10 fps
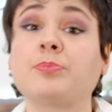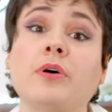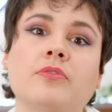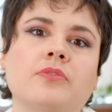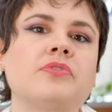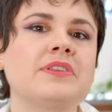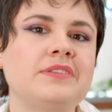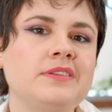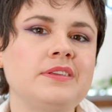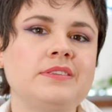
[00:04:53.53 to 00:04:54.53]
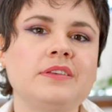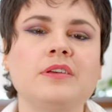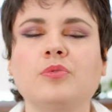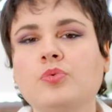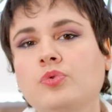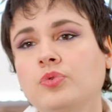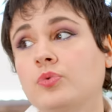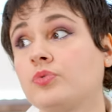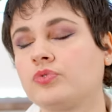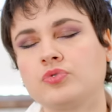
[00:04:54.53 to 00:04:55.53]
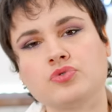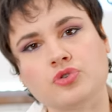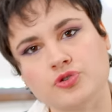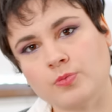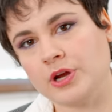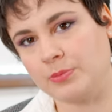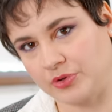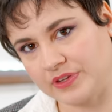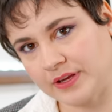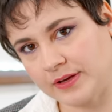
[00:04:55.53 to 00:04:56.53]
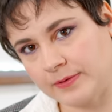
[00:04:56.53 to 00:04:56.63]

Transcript: peuvent faciliter ou non ce changement alimentaire.